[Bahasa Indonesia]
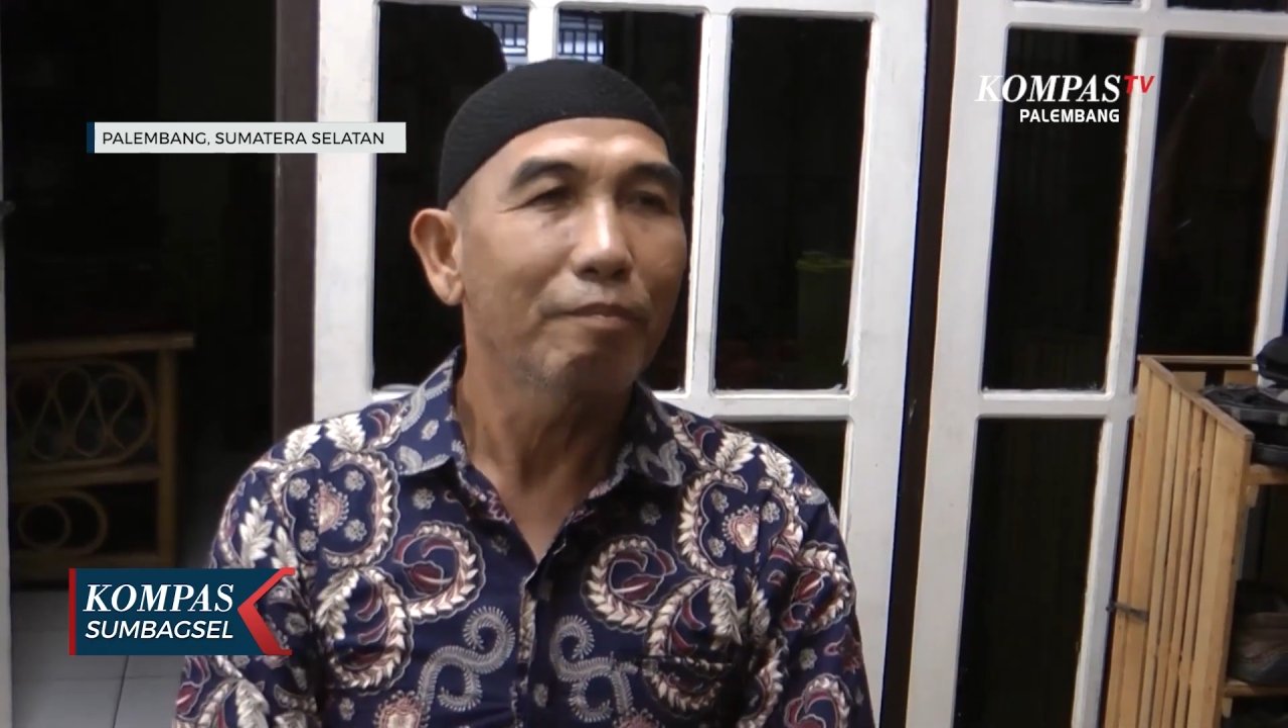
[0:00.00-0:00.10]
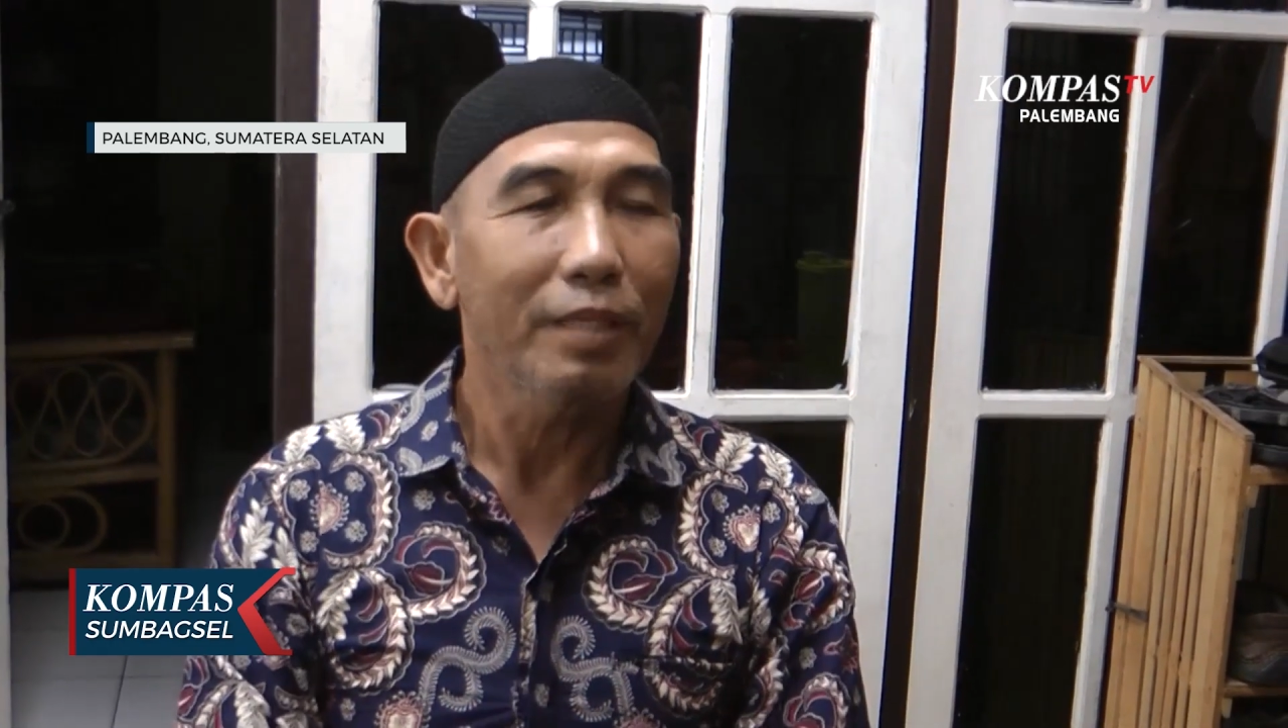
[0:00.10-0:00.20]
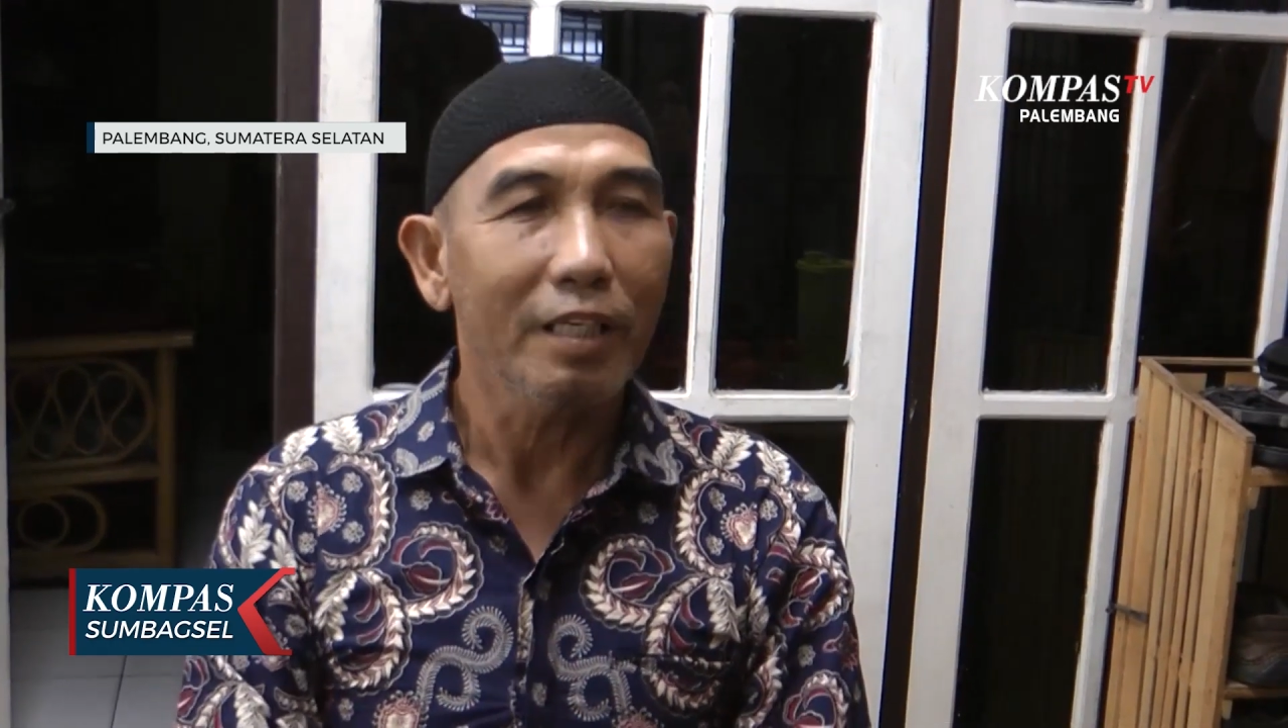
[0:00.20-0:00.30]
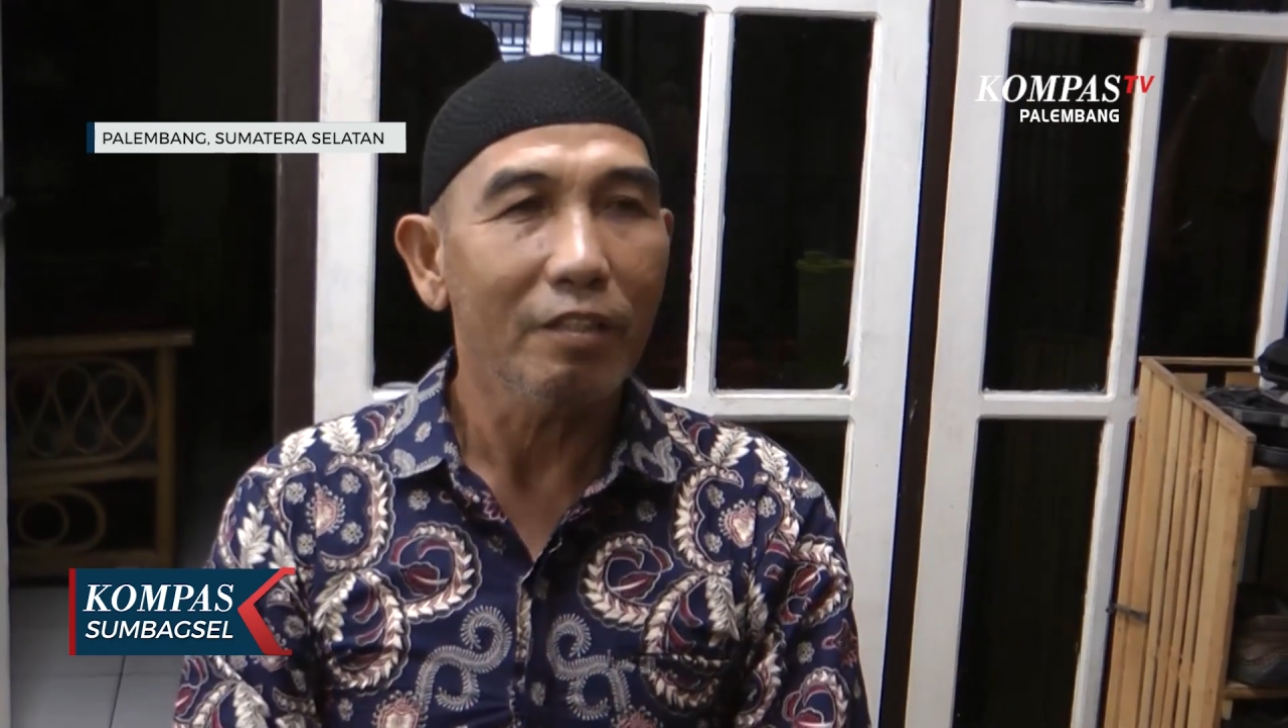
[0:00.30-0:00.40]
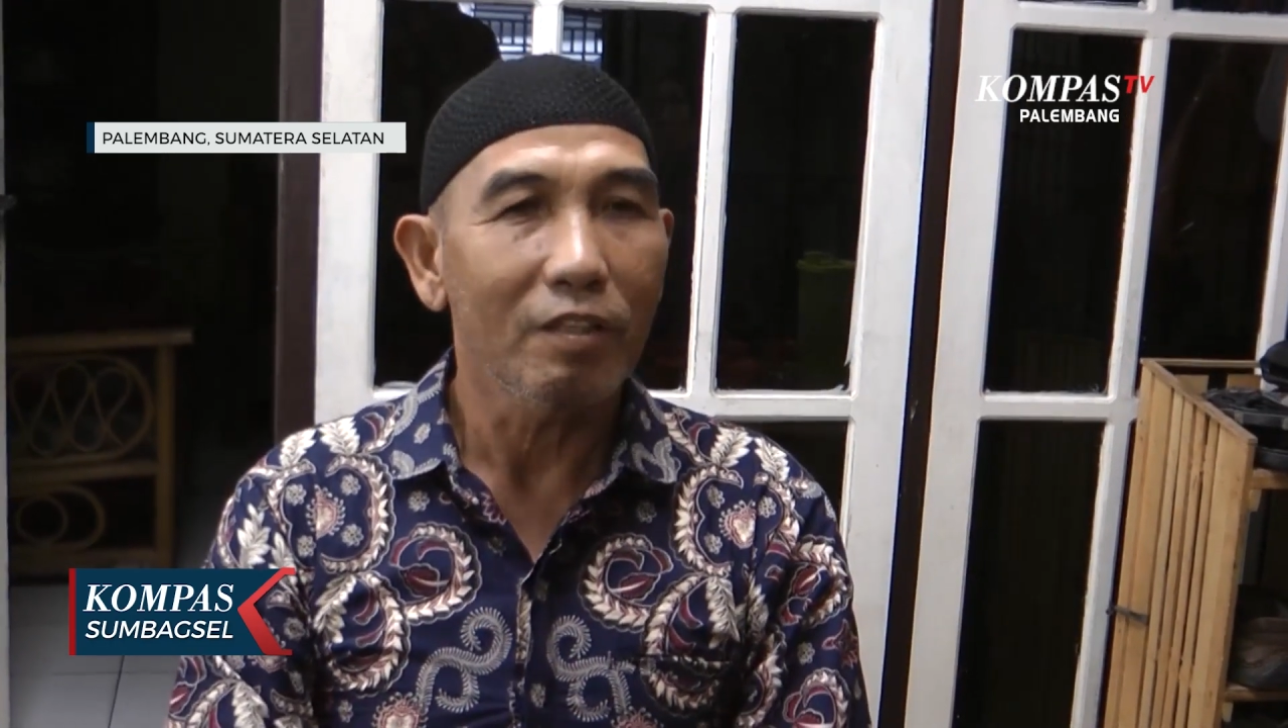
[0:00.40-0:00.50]

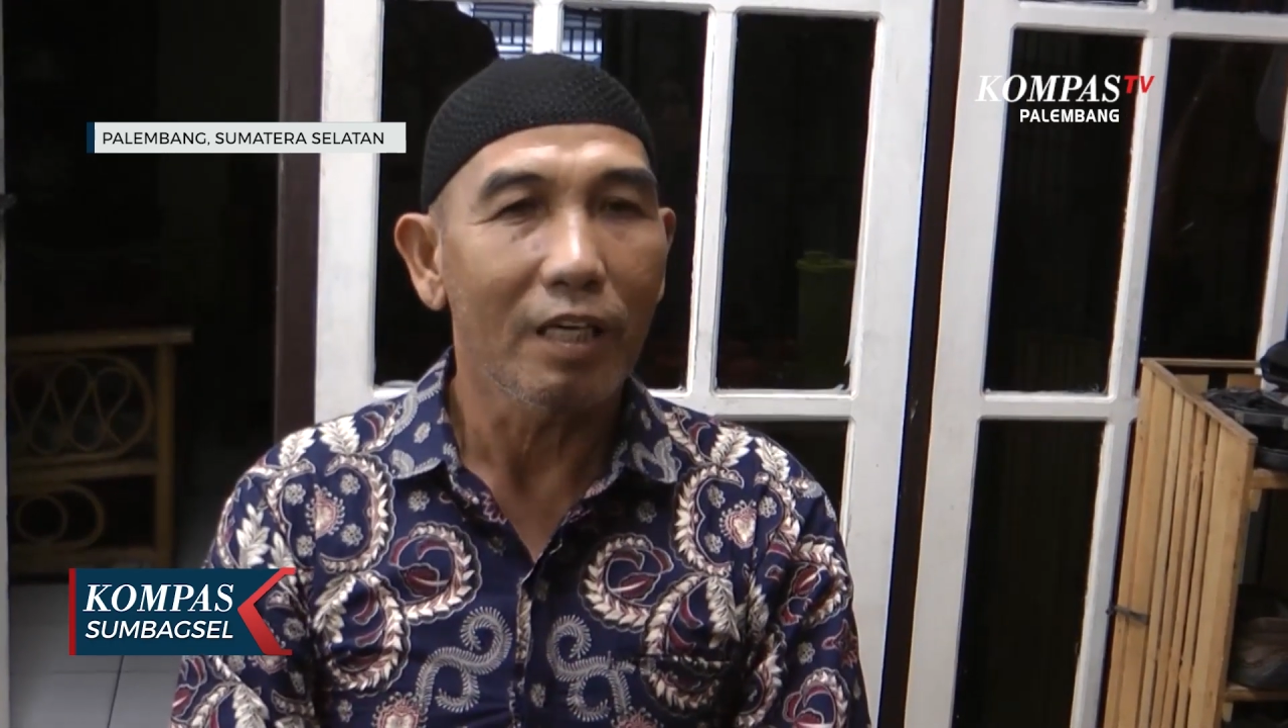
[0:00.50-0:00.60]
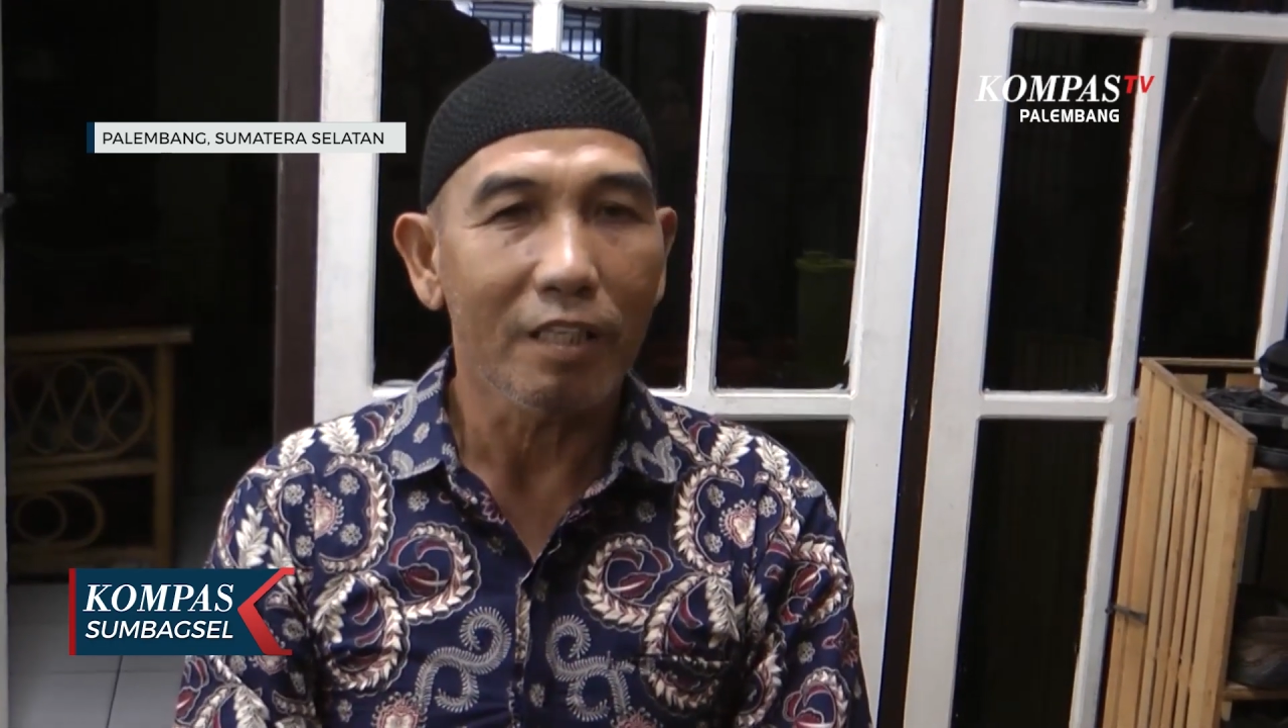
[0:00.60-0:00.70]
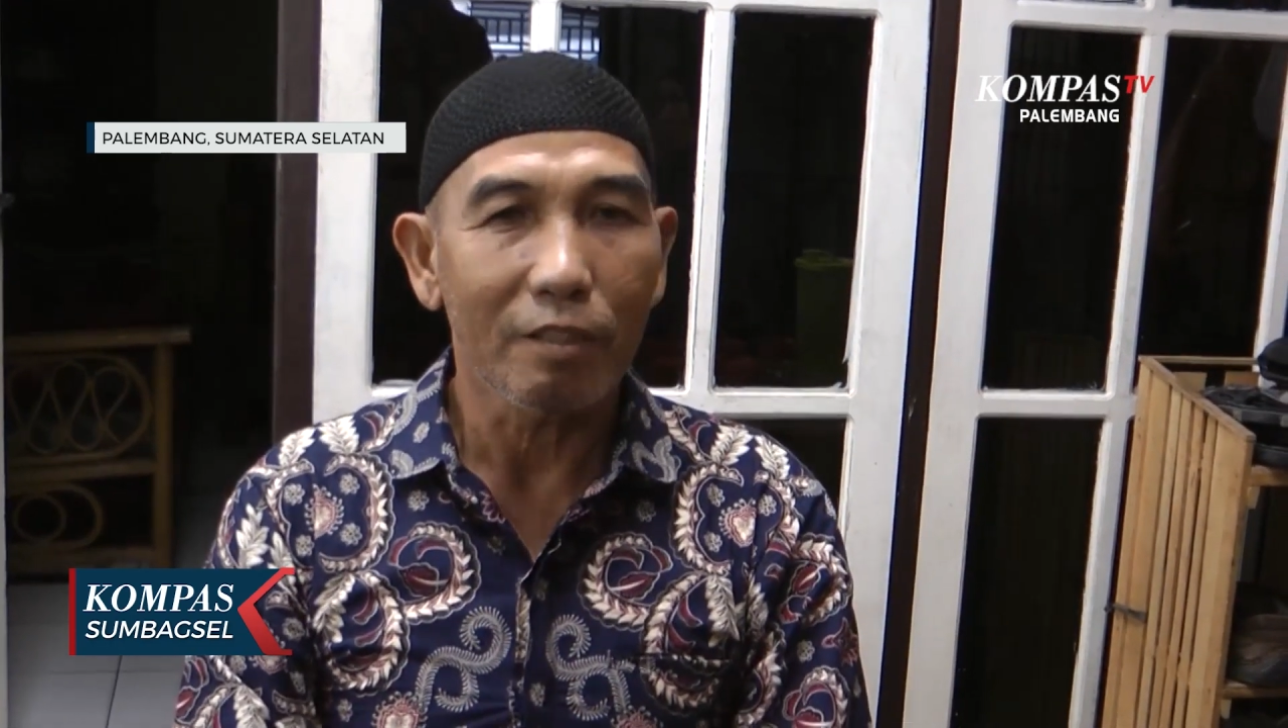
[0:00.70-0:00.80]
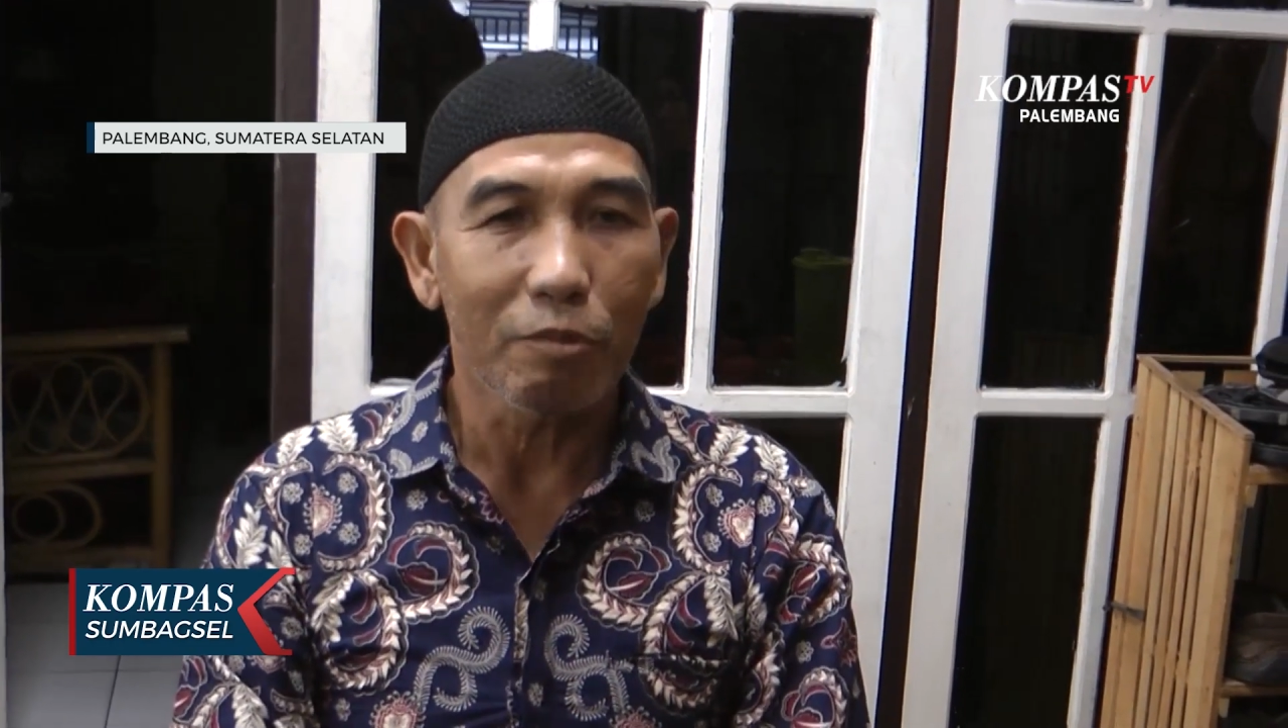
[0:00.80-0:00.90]
mereka tuh datang